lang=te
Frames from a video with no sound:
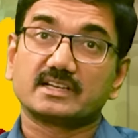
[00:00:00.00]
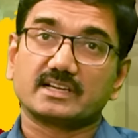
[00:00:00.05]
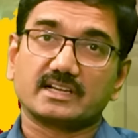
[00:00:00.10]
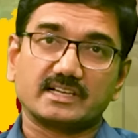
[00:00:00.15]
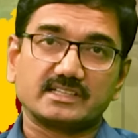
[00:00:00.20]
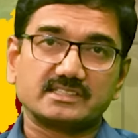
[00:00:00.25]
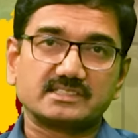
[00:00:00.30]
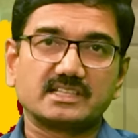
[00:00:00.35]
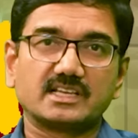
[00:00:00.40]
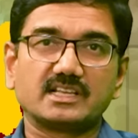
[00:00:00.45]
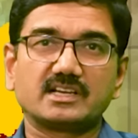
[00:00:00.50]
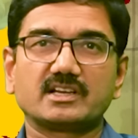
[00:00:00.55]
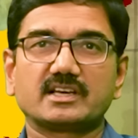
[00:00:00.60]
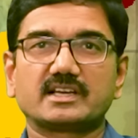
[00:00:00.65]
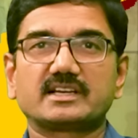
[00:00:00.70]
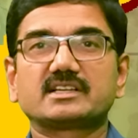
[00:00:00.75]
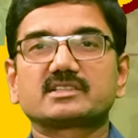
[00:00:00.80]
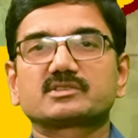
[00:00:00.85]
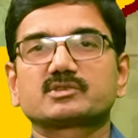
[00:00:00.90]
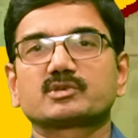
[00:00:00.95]
రాజధానిలో
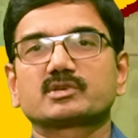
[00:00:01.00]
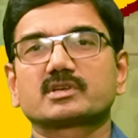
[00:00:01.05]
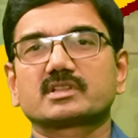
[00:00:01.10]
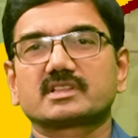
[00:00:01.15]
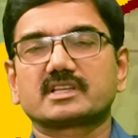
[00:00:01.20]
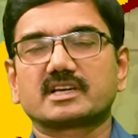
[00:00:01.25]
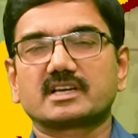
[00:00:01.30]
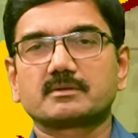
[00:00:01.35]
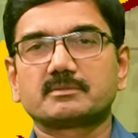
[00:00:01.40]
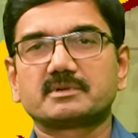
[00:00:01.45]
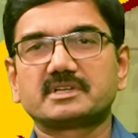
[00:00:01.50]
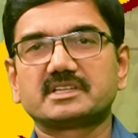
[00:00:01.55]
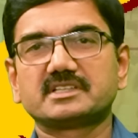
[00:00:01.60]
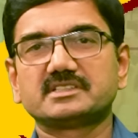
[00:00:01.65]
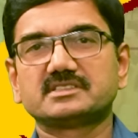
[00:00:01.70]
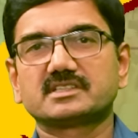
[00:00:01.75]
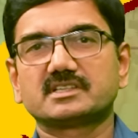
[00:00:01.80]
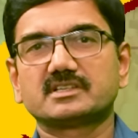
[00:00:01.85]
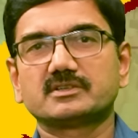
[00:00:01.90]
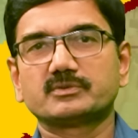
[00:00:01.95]
అరటి తోటలు
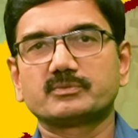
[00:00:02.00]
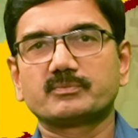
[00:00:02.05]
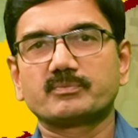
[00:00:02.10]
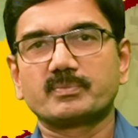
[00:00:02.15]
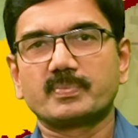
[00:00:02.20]
తగలబెట్టించాడు